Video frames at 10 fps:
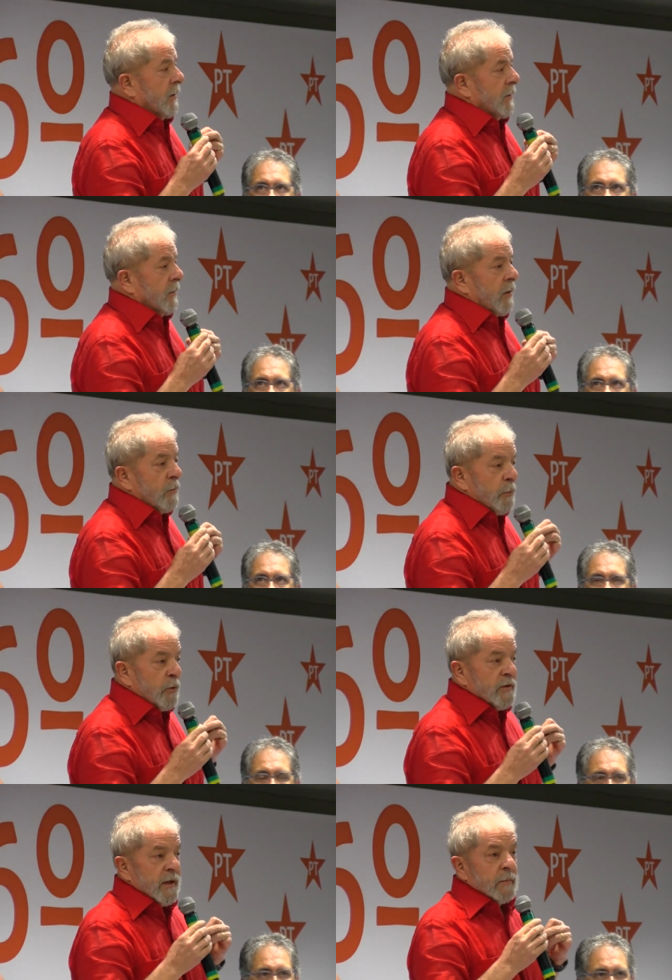nós não
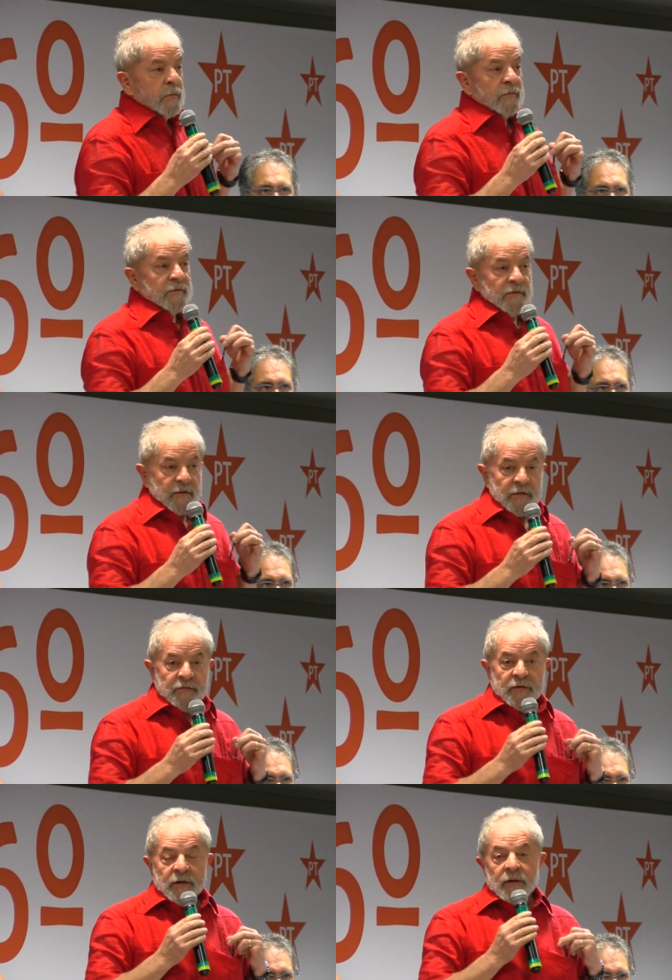podemos
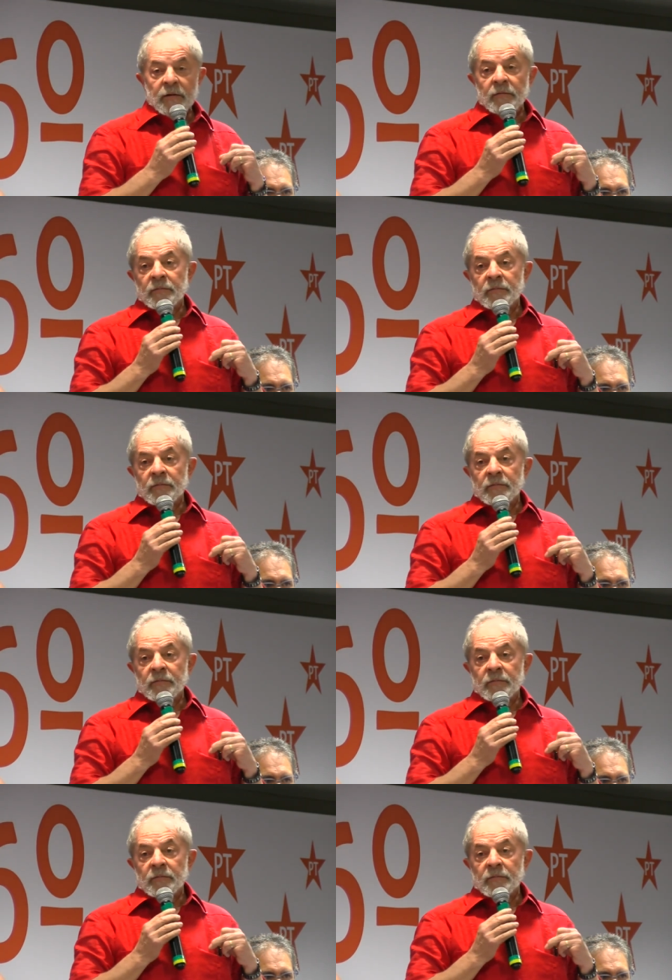esquecer